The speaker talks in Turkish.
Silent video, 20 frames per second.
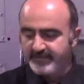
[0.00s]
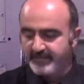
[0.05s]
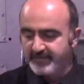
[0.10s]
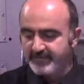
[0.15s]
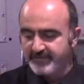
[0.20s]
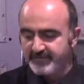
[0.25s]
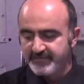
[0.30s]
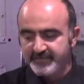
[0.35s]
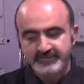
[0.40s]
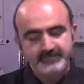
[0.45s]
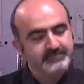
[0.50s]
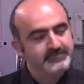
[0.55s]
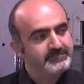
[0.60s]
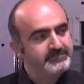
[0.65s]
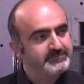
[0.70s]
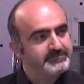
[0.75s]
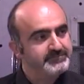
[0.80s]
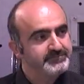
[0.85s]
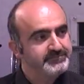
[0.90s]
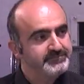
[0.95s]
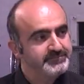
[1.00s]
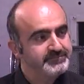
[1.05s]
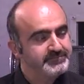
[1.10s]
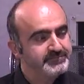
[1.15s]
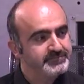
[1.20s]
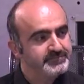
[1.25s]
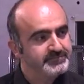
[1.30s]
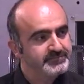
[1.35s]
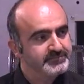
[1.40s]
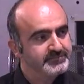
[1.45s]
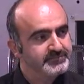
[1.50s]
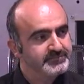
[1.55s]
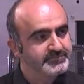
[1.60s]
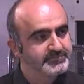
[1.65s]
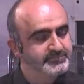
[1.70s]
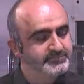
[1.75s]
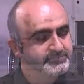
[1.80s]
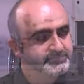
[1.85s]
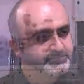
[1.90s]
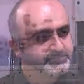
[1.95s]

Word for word: Evet. Peki bunun dışında